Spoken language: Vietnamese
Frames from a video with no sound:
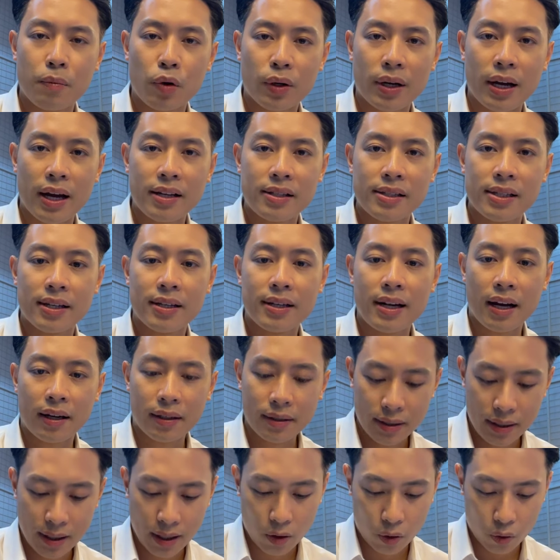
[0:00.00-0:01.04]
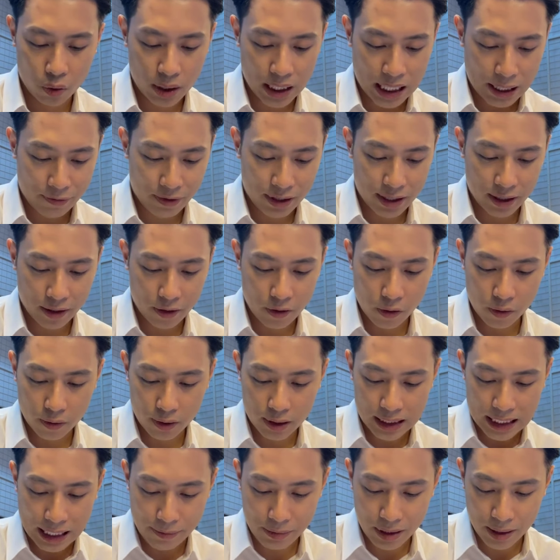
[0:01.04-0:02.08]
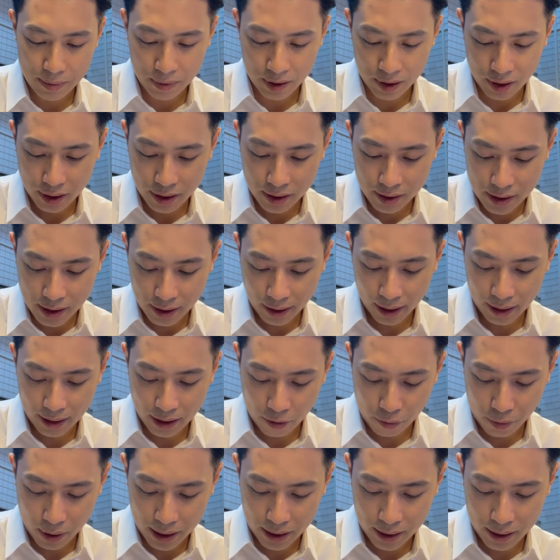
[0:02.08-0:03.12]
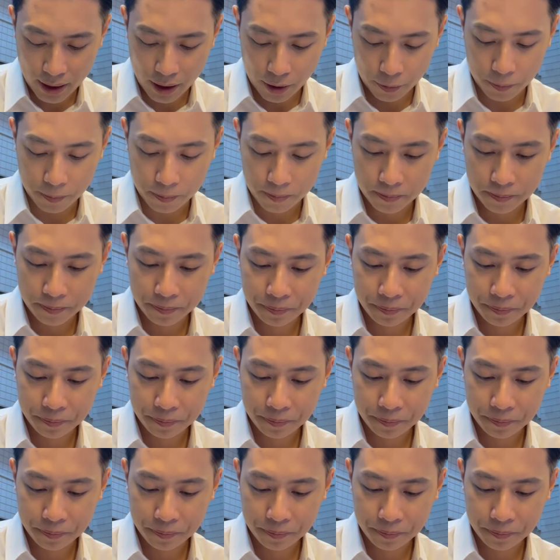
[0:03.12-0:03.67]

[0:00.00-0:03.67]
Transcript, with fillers: một ngày trời nắng nhiều nhé và nhiệt độ thì xem xem tới ngưỡng nắng nóng hay không.